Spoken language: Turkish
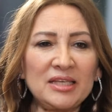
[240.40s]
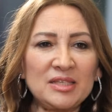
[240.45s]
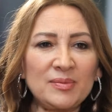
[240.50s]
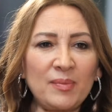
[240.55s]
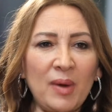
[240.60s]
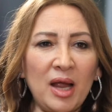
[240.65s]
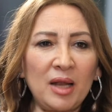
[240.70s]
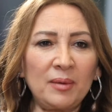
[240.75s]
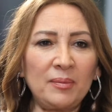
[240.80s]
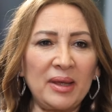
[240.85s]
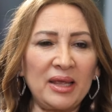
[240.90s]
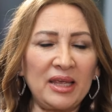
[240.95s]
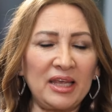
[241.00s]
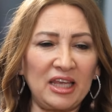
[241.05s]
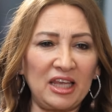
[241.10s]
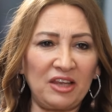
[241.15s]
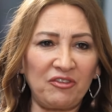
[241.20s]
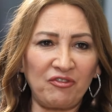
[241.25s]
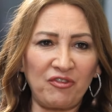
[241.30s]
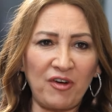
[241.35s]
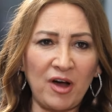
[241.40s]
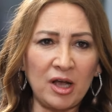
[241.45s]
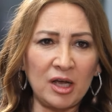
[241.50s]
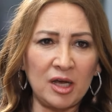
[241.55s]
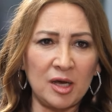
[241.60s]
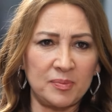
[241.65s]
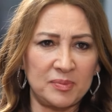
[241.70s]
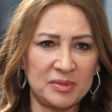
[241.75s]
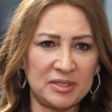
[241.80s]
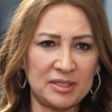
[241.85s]
İsmail Bey infak
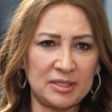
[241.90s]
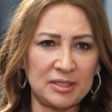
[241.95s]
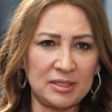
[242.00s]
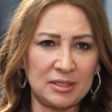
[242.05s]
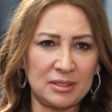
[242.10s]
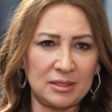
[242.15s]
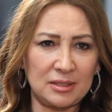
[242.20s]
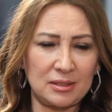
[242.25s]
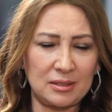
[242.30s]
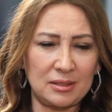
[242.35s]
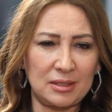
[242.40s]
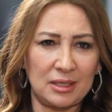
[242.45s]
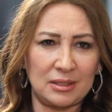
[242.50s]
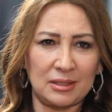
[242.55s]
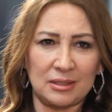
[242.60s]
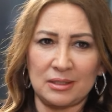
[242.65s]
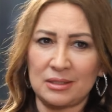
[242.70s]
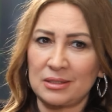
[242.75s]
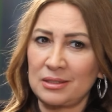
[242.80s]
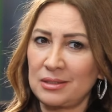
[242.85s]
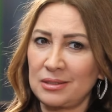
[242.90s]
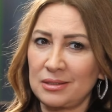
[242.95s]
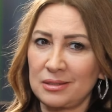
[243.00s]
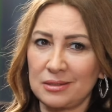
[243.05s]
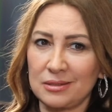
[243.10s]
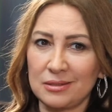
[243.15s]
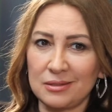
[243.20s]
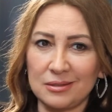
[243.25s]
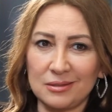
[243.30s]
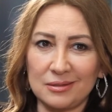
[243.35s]
kapısı
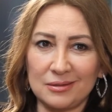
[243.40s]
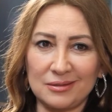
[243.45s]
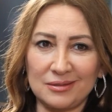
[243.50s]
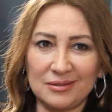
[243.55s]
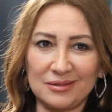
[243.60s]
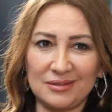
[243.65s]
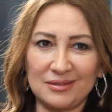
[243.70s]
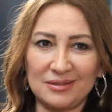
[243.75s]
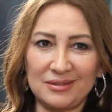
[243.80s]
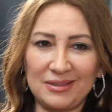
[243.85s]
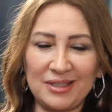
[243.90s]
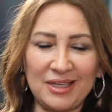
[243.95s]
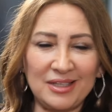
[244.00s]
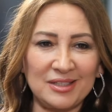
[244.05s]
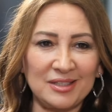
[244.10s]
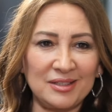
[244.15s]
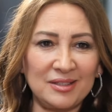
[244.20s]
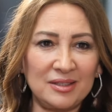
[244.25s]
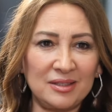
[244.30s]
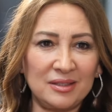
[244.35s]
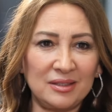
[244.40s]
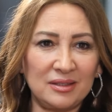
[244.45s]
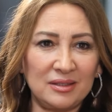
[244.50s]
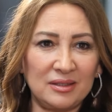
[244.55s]
dediniz. Evet. Nedir?